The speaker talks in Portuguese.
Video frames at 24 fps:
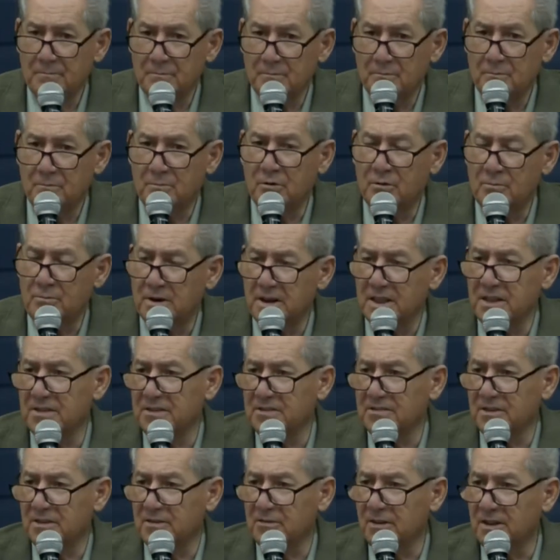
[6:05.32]

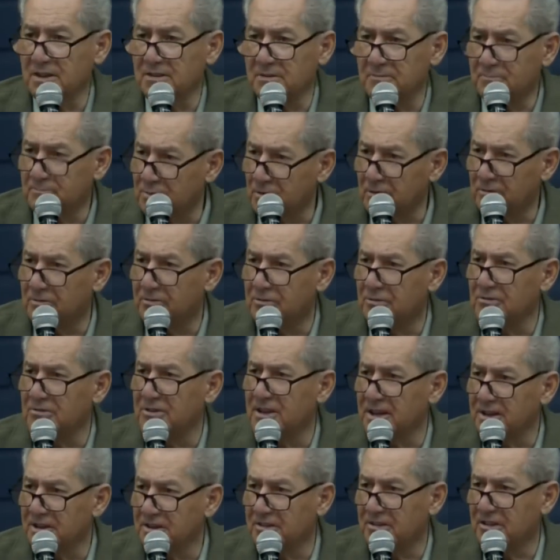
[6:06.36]
pobreza, não é de profunda
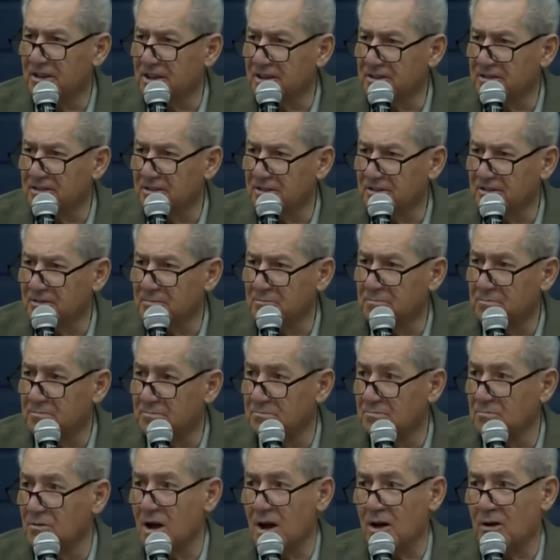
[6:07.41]
riqueza, de
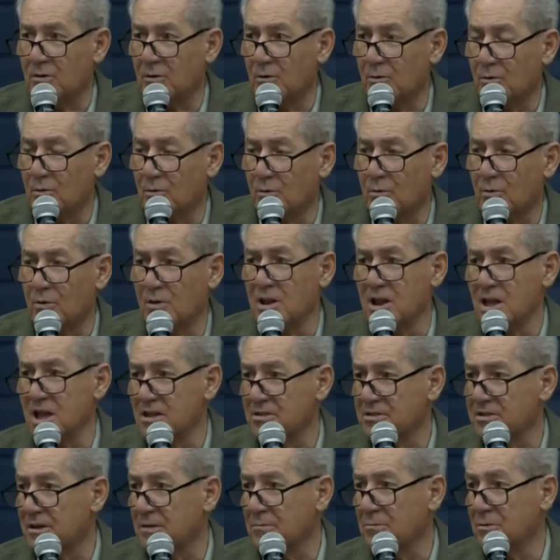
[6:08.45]
uma
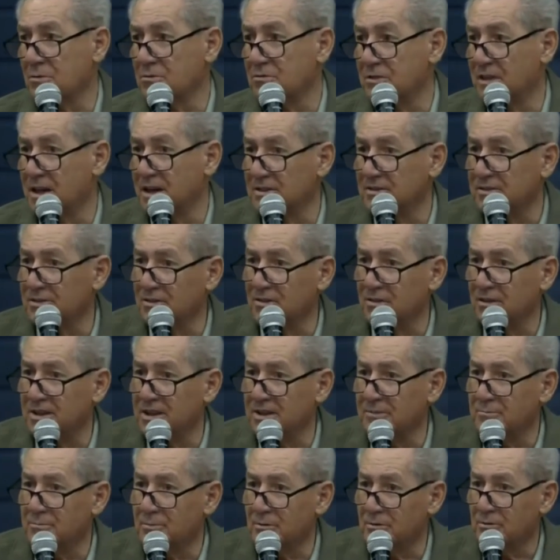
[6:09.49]
colheita abundante, não é em
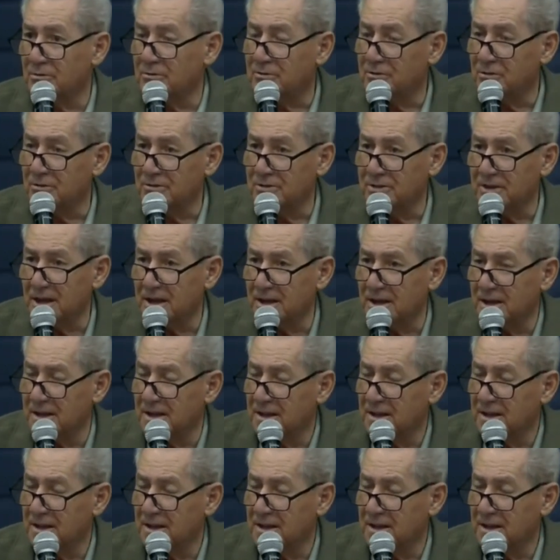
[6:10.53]
profunda